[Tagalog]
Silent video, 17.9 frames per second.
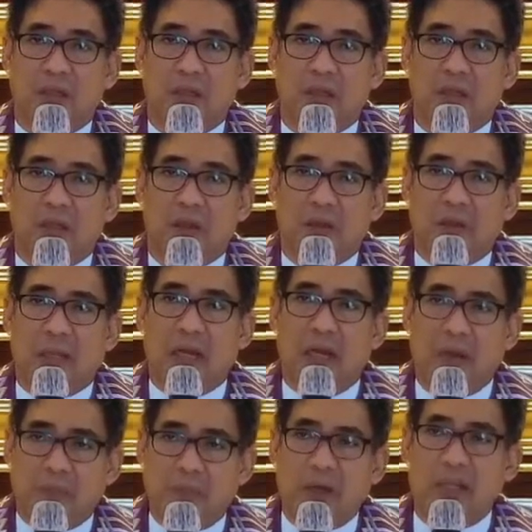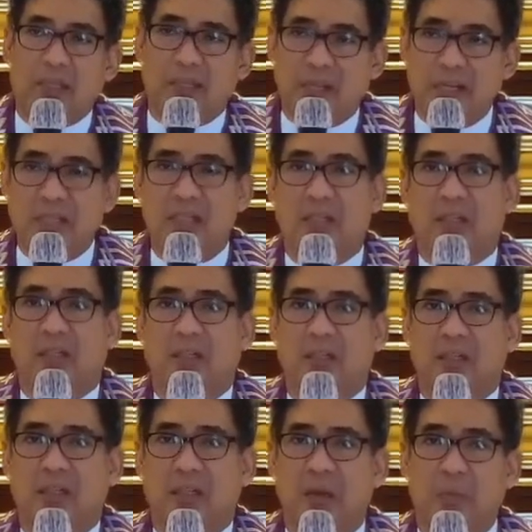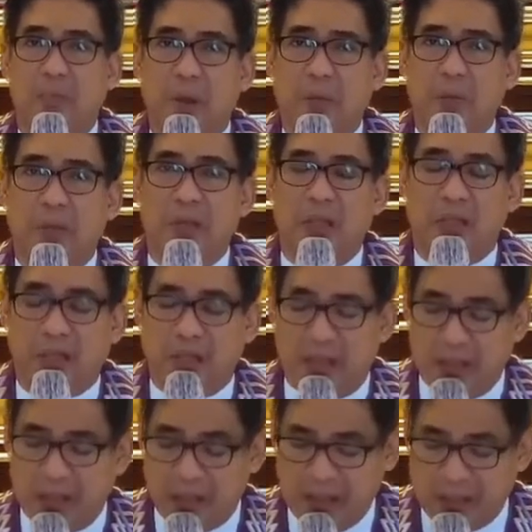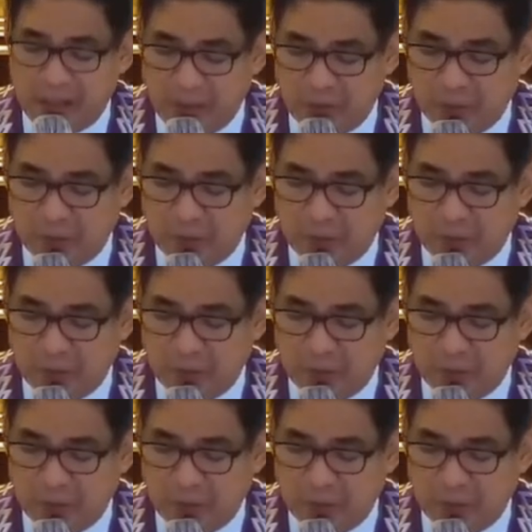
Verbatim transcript: talapag sadya kay pamandatang ng ginoo.